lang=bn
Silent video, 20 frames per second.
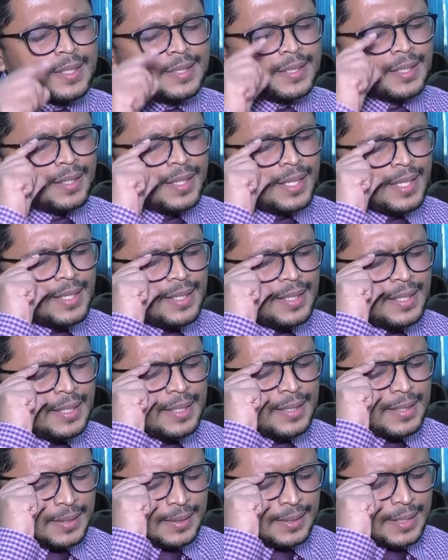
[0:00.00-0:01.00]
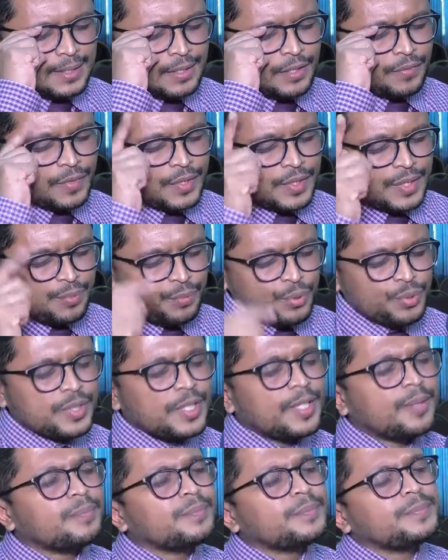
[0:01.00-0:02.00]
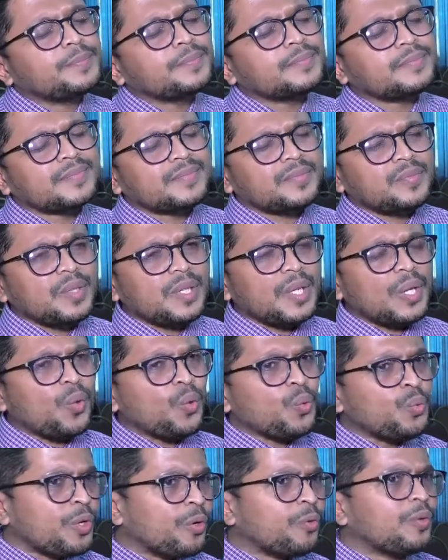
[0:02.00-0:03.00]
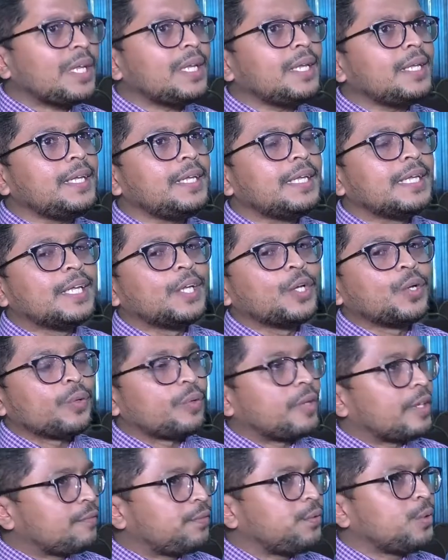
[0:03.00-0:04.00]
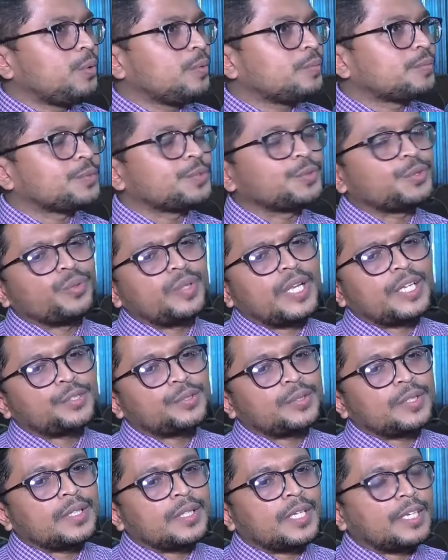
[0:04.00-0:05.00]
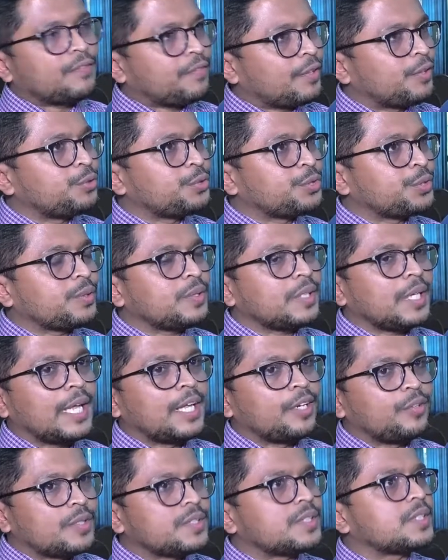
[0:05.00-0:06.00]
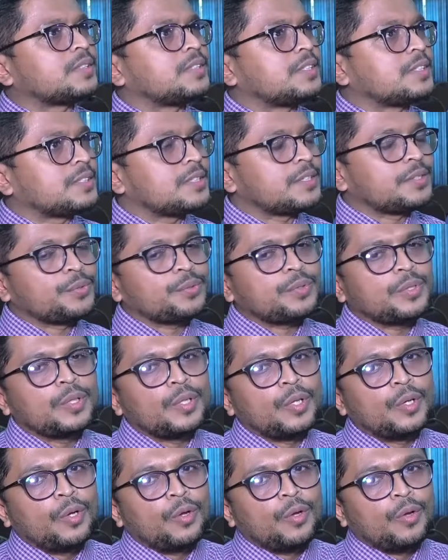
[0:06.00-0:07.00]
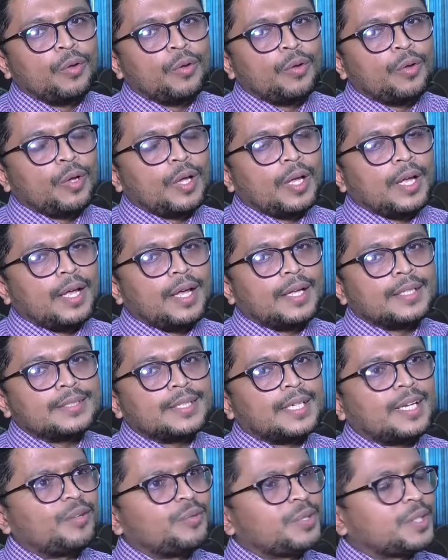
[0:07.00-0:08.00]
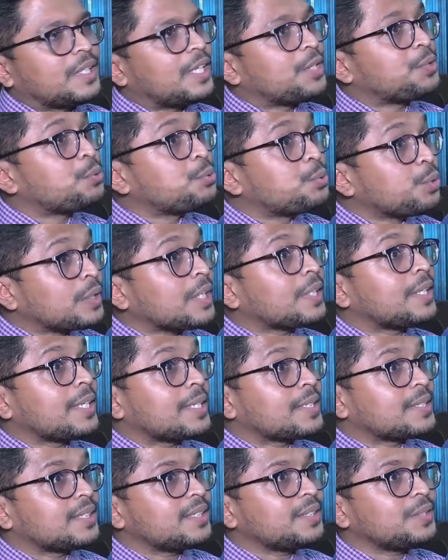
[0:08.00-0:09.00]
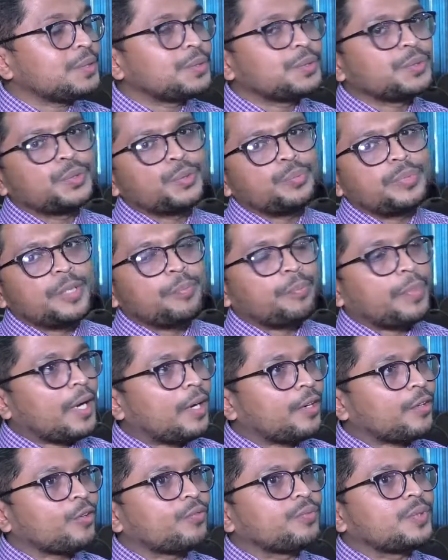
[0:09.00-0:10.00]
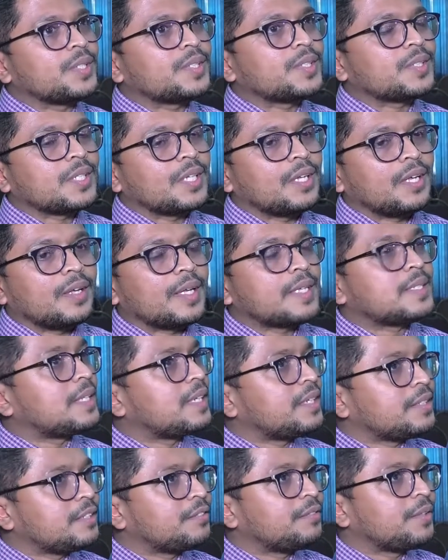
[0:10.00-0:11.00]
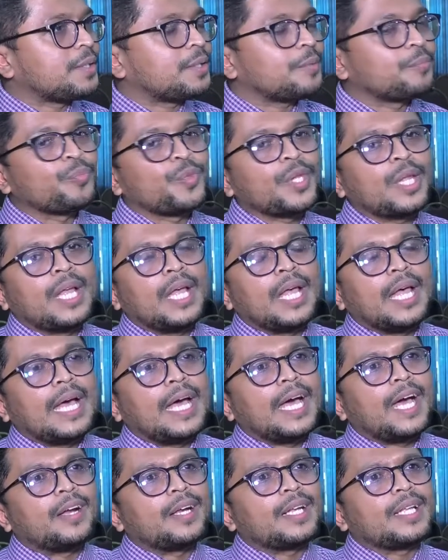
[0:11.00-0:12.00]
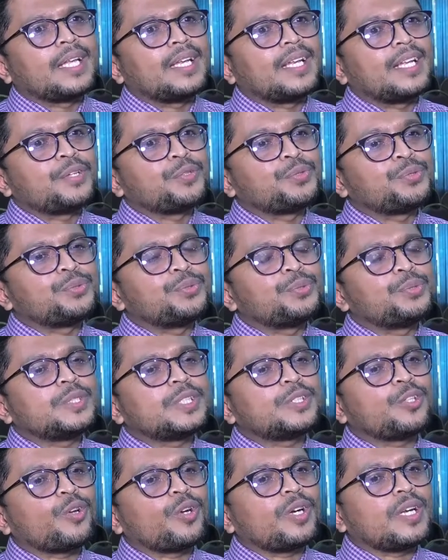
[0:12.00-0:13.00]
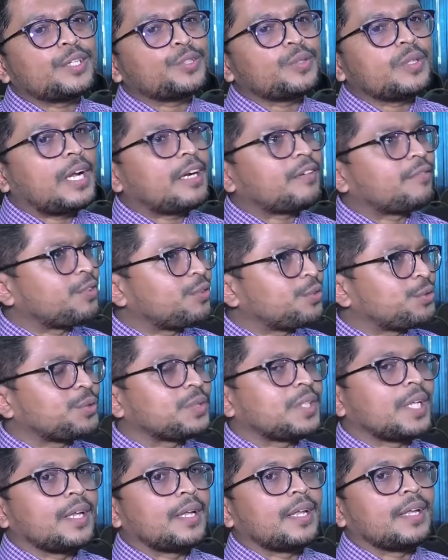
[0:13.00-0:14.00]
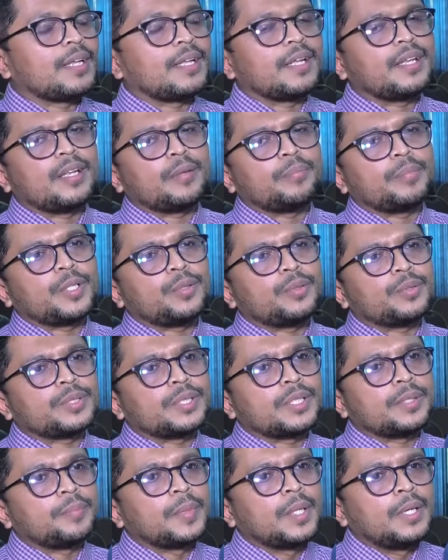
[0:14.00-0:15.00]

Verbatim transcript: আজকের এই সায়েন্টিফিক সিম্পোজিয়াম উই আর রিয়েলি গ্রেটফুল টু ন্যাশনাল হার্ট ফাউন্ডেশন অ্যান্ড রিসার্চ ইনস্টিটিউট যারা আমাদেরকে সুযোগটা দিয়েছেন টু বি এ পার্ট অফ দিস এক্সিলেন্ট ইভেন্ট আর এখানে শুধু যে ধরো ন্যাশনাল হার্ট ফাউন্ডেশন তা না এখানে আপনার হচ্ছে